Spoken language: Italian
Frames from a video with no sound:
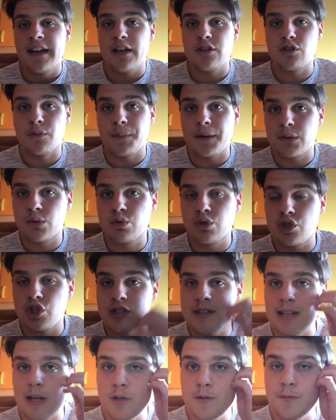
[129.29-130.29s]
E soprattutto
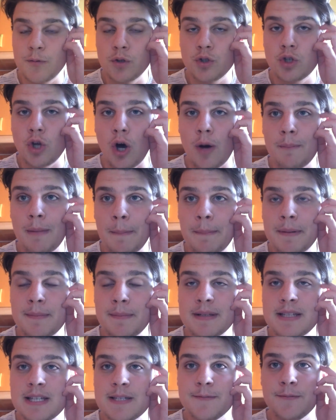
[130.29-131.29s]
ci sta lo sfottò, ma
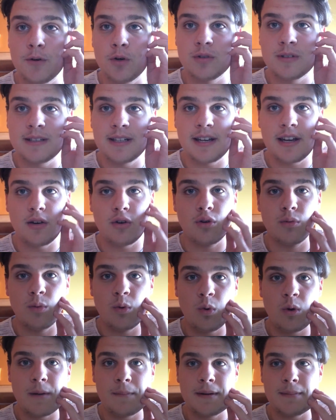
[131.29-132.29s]
prima di sfottere o
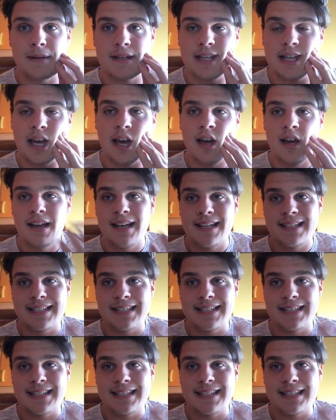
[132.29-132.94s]
comunque prima di